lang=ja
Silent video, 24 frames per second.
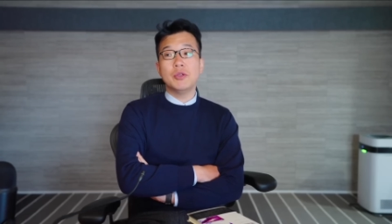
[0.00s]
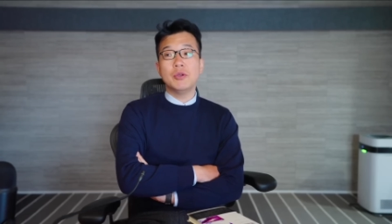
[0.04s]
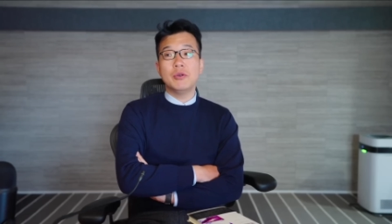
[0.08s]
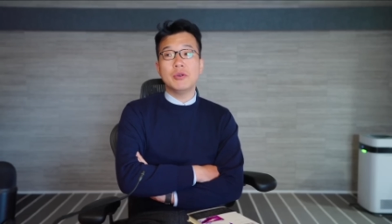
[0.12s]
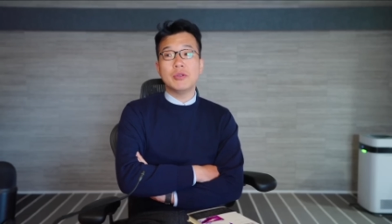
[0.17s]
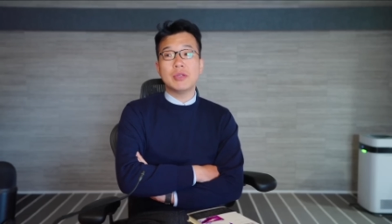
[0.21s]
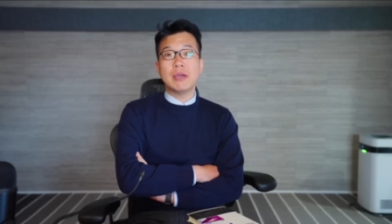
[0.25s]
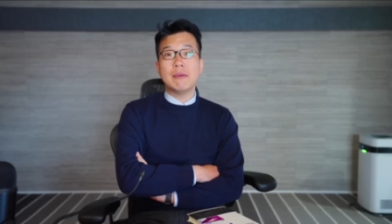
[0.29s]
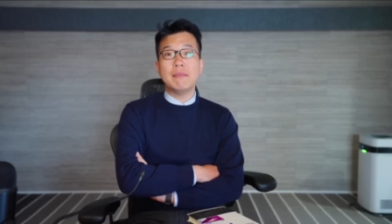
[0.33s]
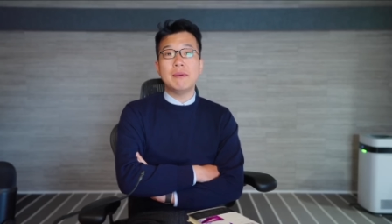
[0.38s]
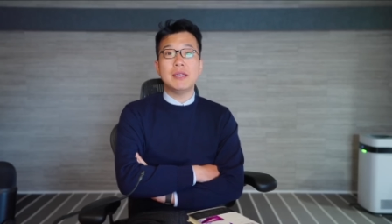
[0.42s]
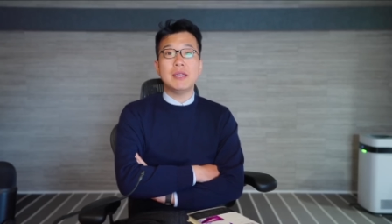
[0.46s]
の
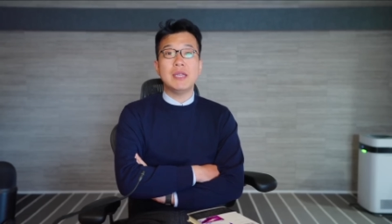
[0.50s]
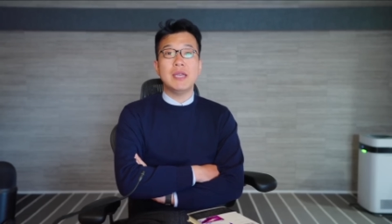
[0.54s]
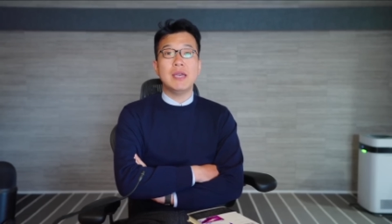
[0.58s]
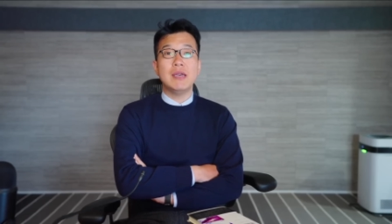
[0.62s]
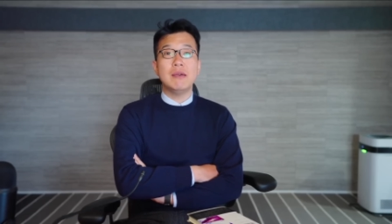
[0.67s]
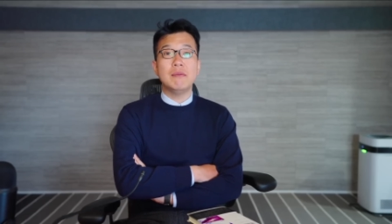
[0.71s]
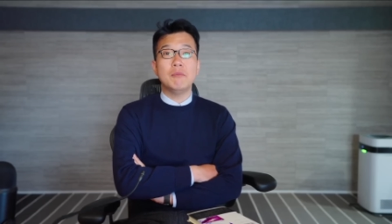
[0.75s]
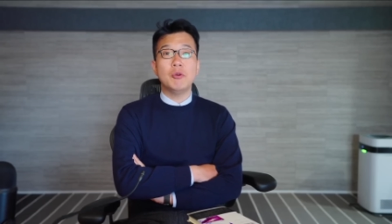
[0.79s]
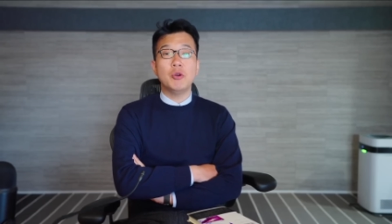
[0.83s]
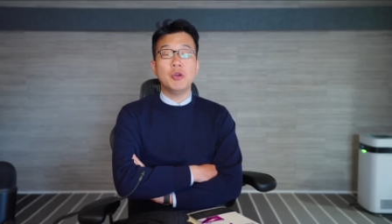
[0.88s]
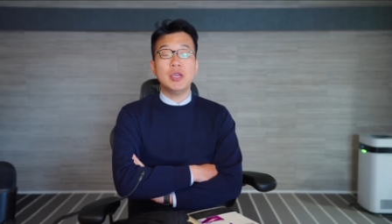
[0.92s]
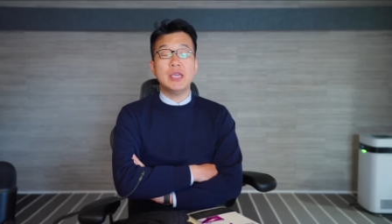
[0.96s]
を食べ
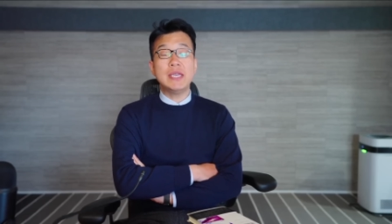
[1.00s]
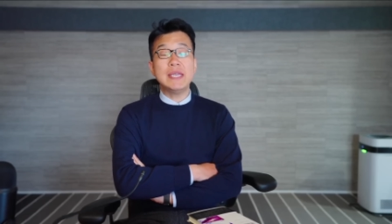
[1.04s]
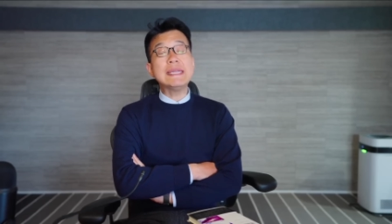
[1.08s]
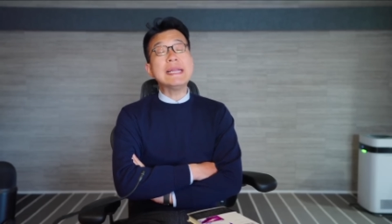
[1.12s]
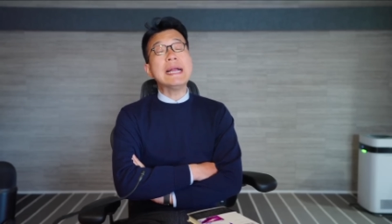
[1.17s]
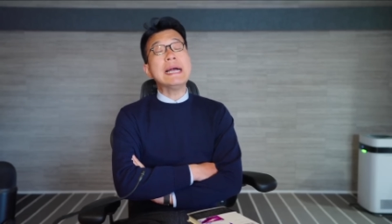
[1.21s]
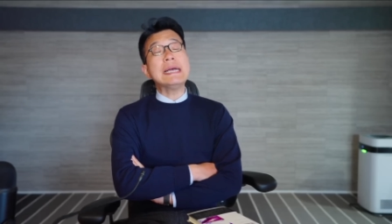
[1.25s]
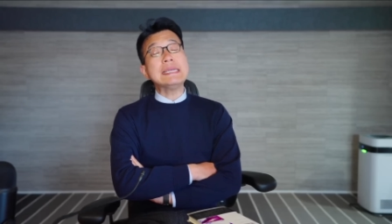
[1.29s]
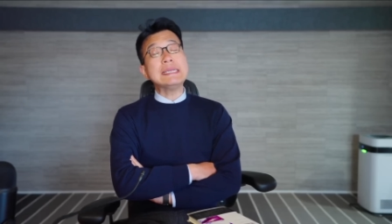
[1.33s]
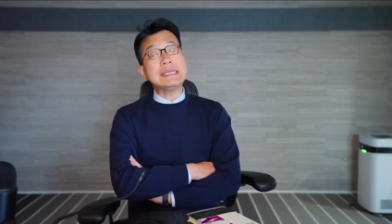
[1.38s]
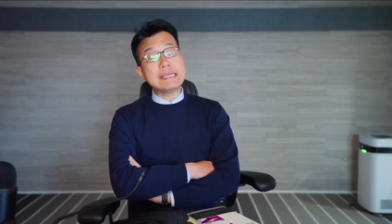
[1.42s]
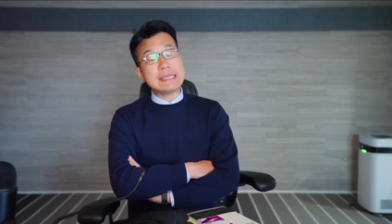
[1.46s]
てもい
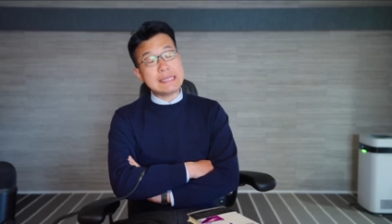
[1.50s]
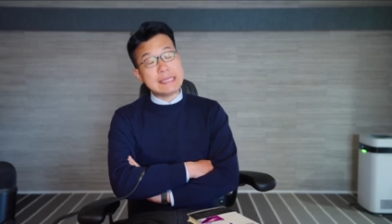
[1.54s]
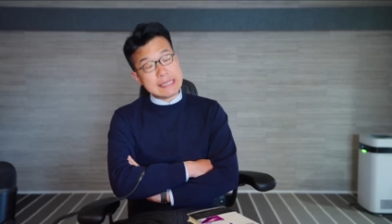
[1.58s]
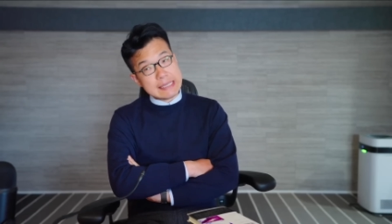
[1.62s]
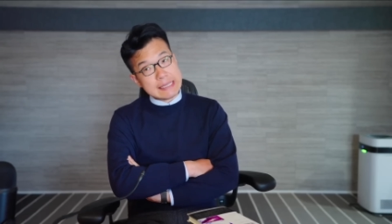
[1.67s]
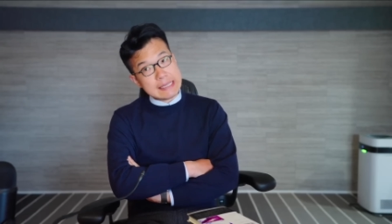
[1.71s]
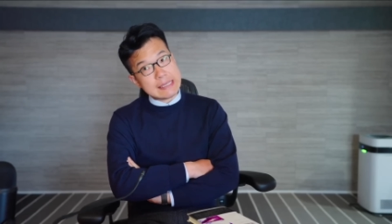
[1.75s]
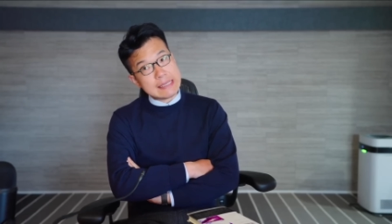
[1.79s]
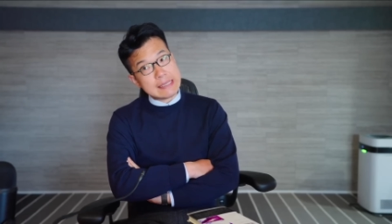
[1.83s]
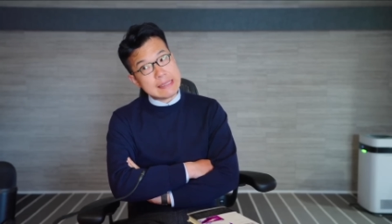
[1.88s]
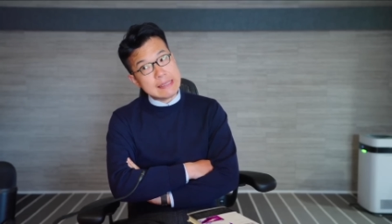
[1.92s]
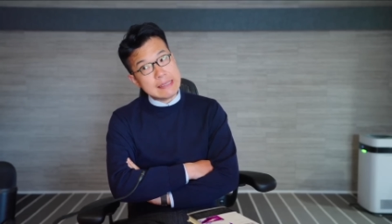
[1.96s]
た
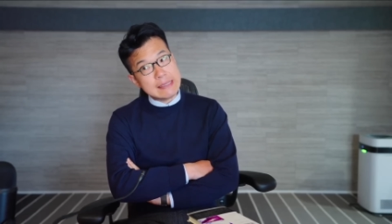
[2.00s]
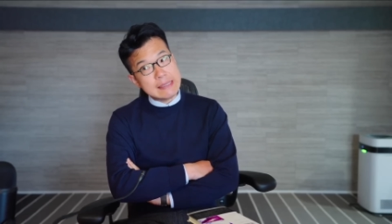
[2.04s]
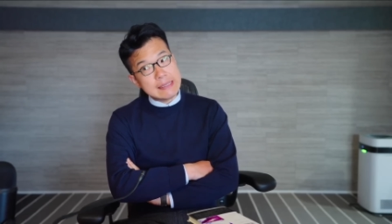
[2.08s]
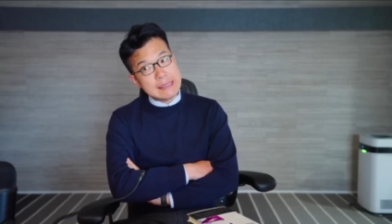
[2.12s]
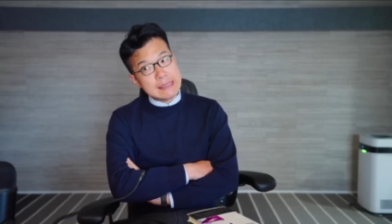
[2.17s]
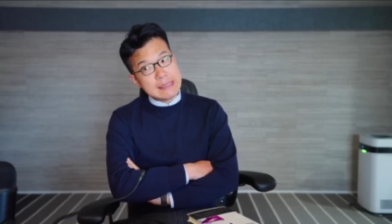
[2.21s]
し、